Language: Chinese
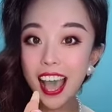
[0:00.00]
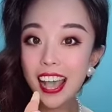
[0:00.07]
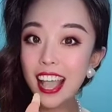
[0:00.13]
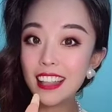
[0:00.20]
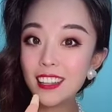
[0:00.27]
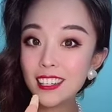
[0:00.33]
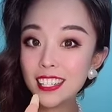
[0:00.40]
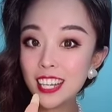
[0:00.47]

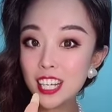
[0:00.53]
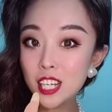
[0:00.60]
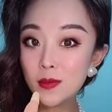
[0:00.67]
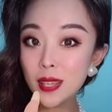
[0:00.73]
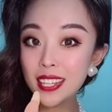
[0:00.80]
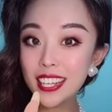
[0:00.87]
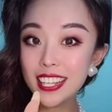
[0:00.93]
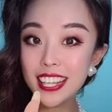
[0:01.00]
看到这个视
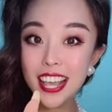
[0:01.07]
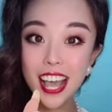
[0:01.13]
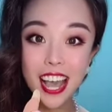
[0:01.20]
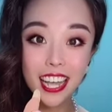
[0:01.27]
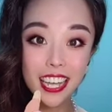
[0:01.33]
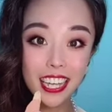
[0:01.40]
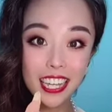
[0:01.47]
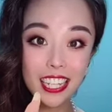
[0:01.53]
频的你，
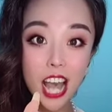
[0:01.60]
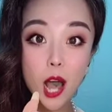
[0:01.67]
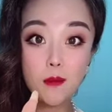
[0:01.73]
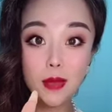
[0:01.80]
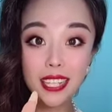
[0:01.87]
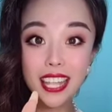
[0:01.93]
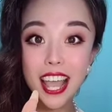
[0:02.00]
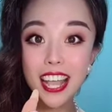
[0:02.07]
可一定要
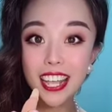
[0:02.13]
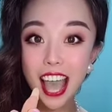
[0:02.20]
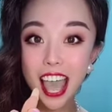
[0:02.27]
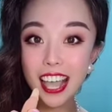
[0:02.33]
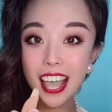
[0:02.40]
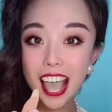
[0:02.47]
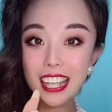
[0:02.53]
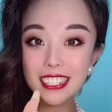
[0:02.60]
每天
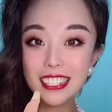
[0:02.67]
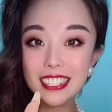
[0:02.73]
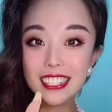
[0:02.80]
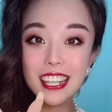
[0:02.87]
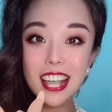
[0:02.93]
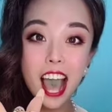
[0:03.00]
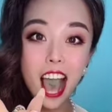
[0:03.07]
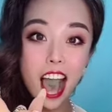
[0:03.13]
开开心
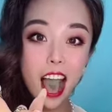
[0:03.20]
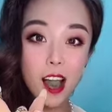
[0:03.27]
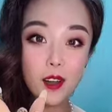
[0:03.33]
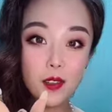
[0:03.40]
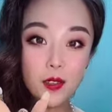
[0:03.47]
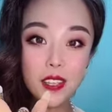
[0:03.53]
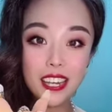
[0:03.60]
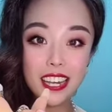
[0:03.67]
心，
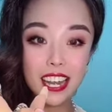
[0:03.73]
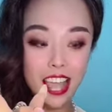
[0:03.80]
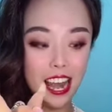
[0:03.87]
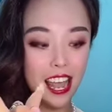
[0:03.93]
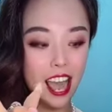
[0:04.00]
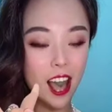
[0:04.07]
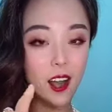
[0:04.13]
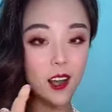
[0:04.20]
好运连
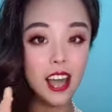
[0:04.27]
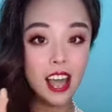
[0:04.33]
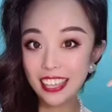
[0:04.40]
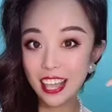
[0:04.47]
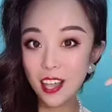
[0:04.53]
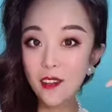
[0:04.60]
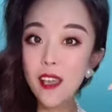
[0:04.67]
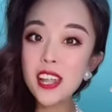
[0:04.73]
连哦！
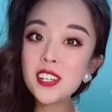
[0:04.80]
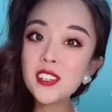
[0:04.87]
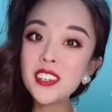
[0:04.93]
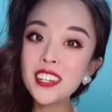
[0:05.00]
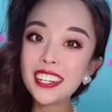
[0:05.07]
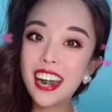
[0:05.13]
点个关注。